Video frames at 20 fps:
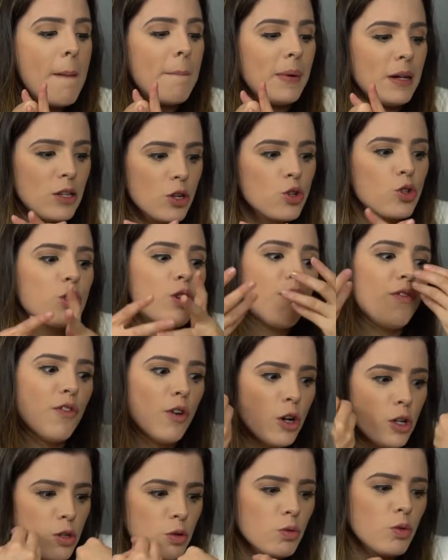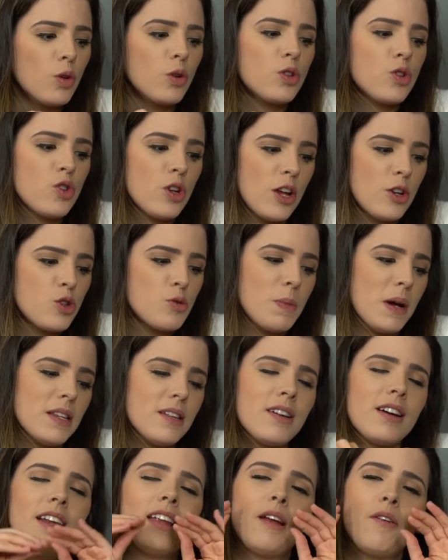Mas acho que se fosse um doce de leite mais
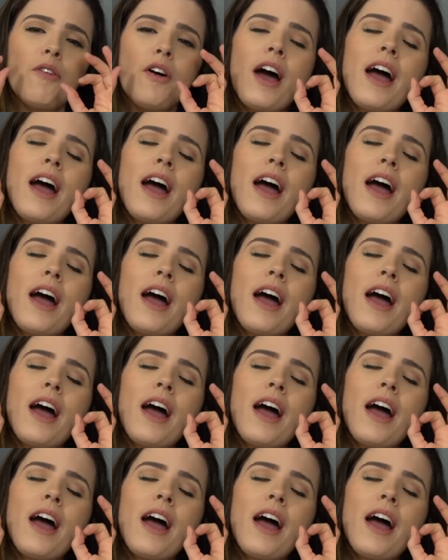agradável,